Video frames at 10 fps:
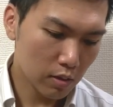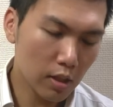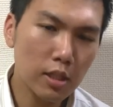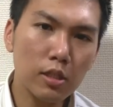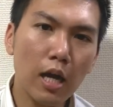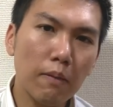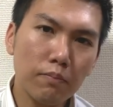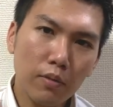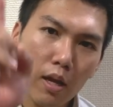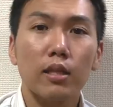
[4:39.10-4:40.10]
です
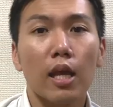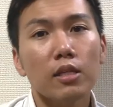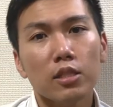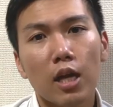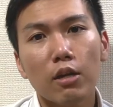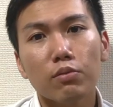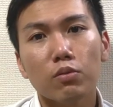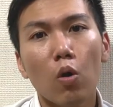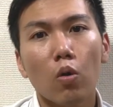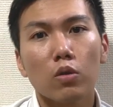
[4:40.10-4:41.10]
が電子楽
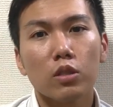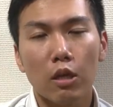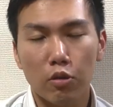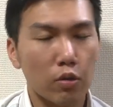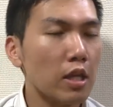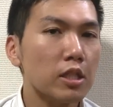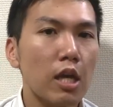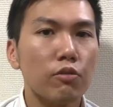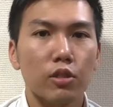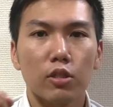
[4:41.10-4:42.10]
譜を使うと電子
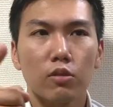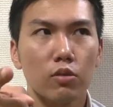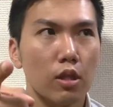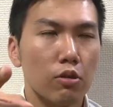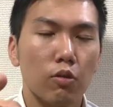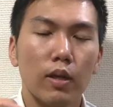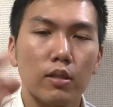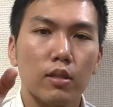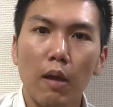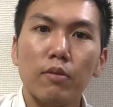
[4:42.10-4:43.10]
楽譜にっていうのは
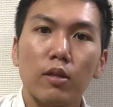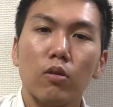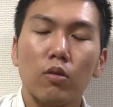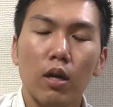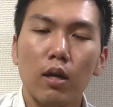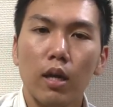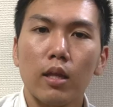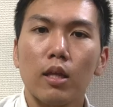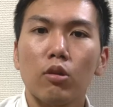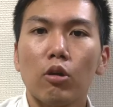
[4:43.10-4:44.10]
タブレットとか
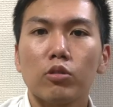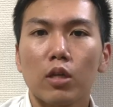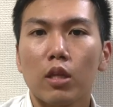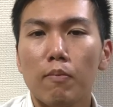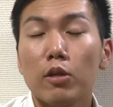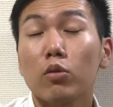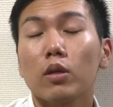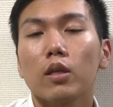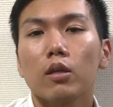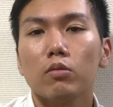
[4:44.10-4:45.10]
携帯とかを使って見ること
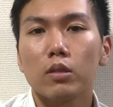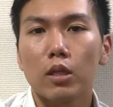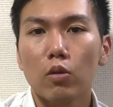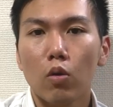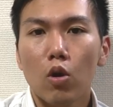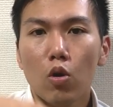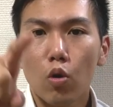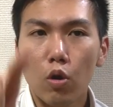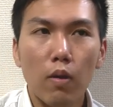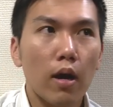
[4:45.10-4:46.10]
ができるんですけど
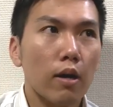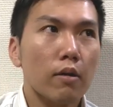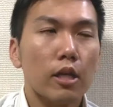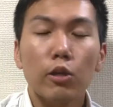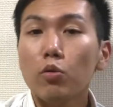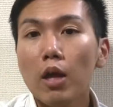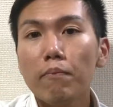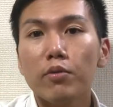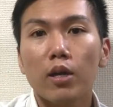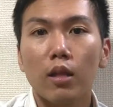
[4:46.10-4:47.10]
これはいろんな
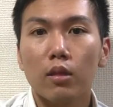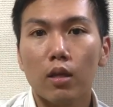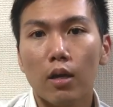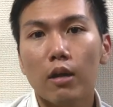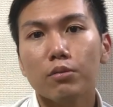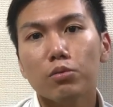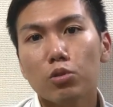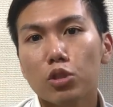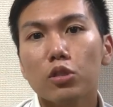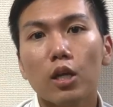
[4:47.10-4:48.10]
アプリがあって楽譜
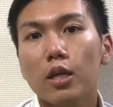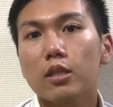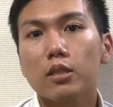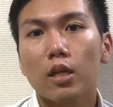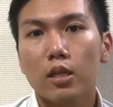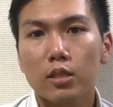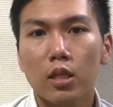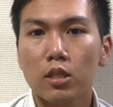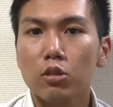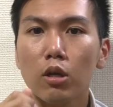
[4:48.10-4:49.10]
をスキャンしたり写
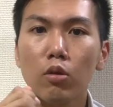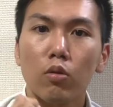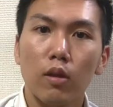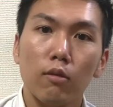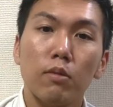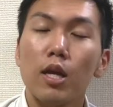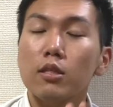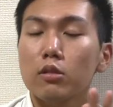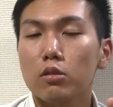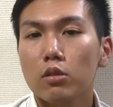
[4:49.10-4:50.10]
真とか撮って見や
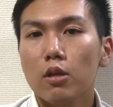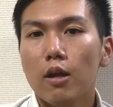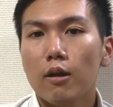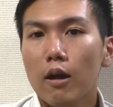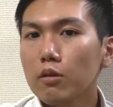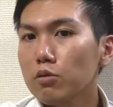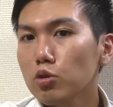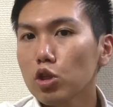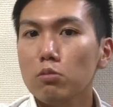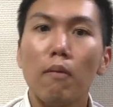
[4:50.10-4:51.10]
すく楽譜を
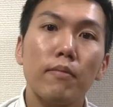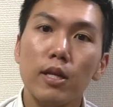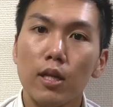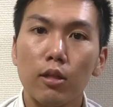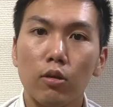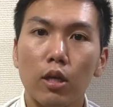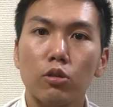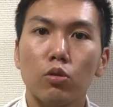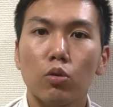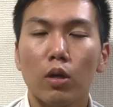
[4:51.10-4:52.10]
そのまま見れたりとか
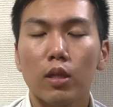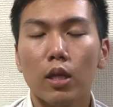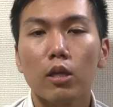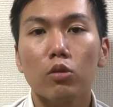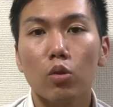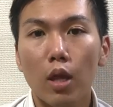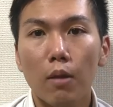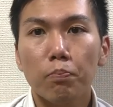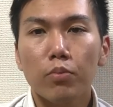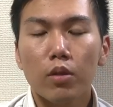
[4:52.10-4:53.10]
いうことができるので